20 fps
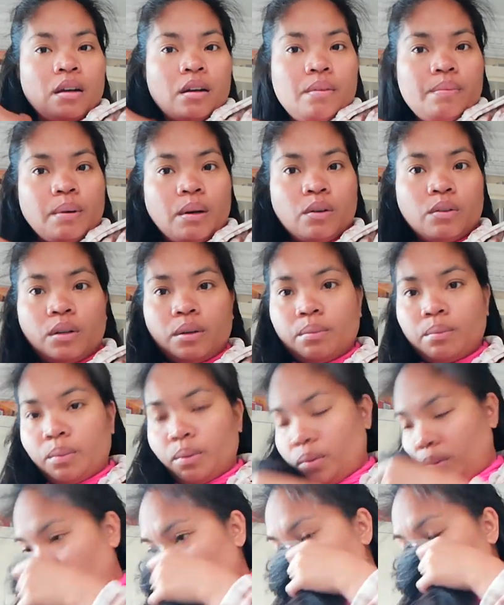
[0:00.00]
ang bango ng
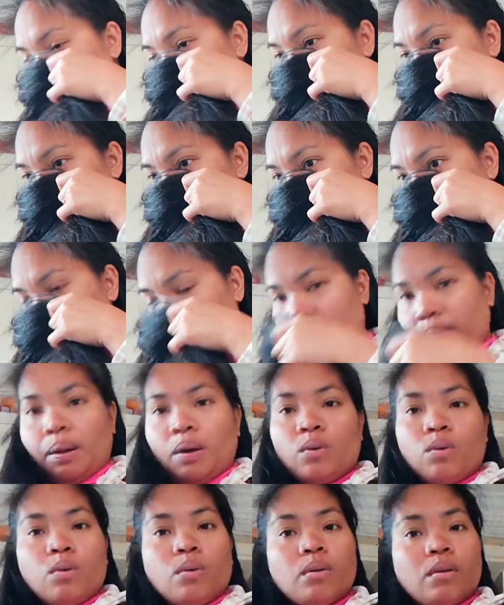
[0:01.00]
buhok. Ang
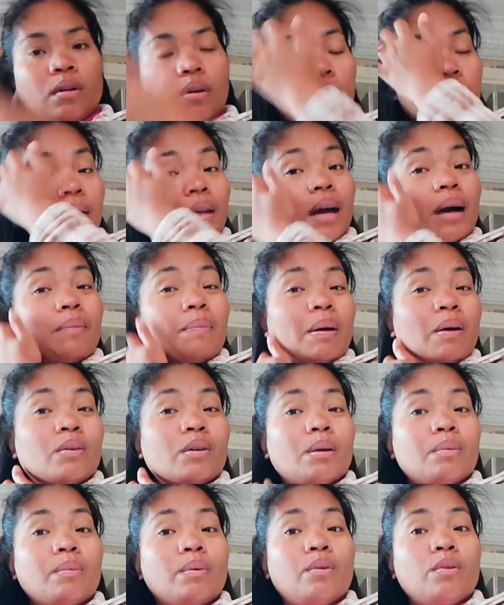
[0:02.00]
bango, kong, ang bango
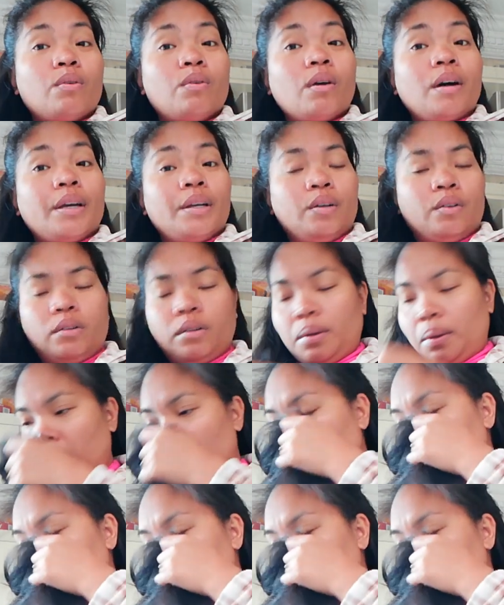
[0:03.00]
ng buhok ko ngayon.